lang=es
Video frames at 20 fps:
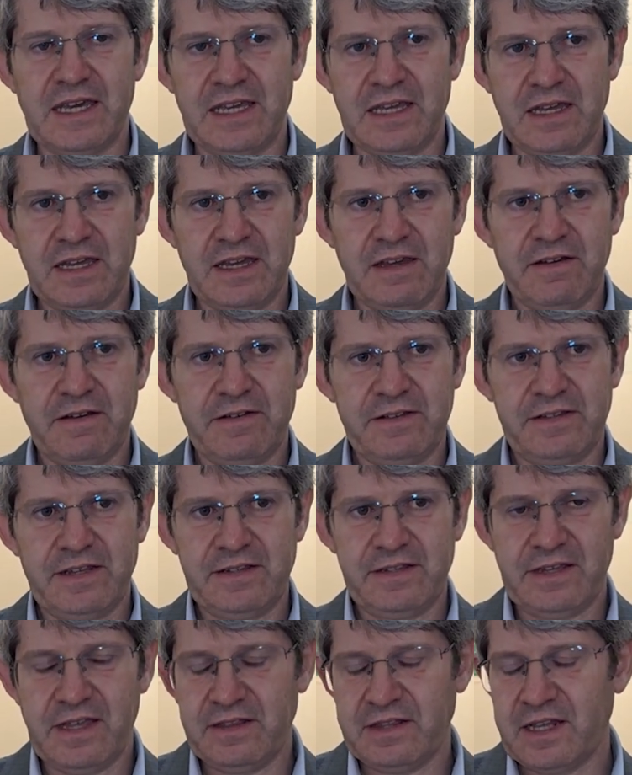que
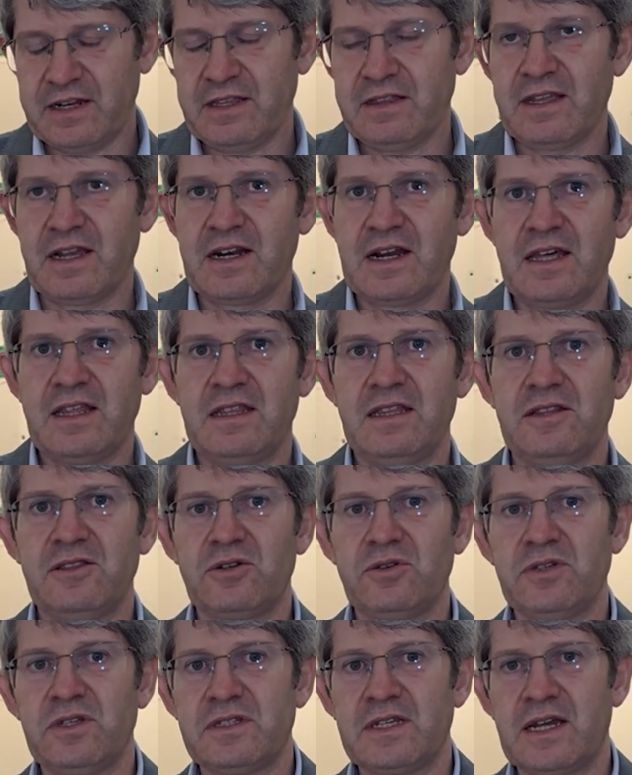se sientan integradas
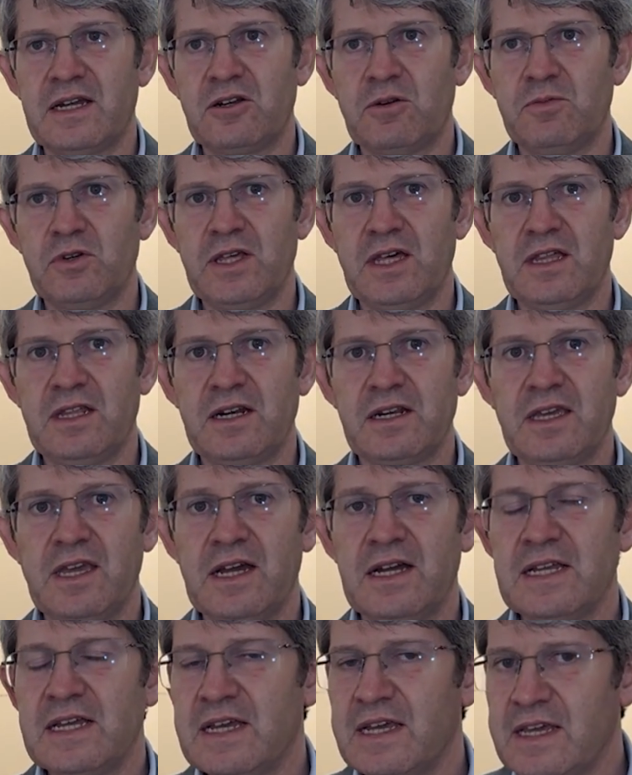dentro de esas comunidades de
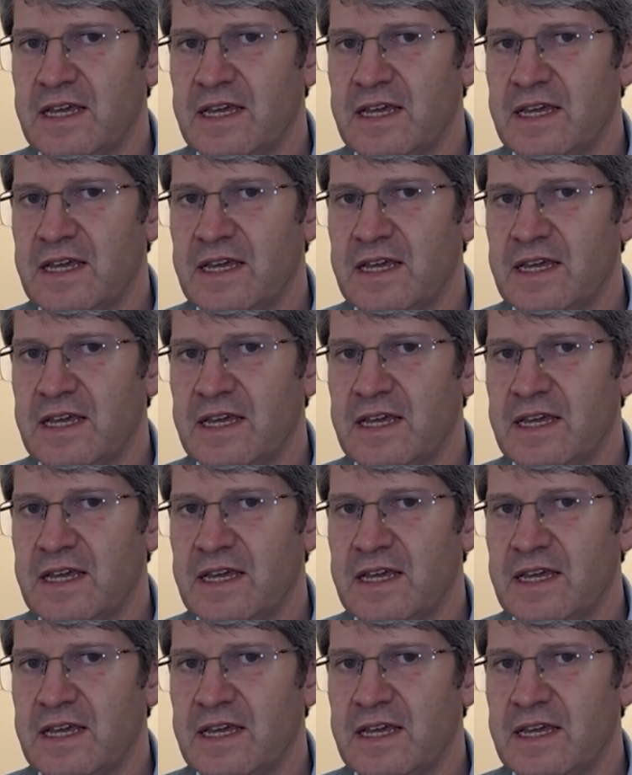energía.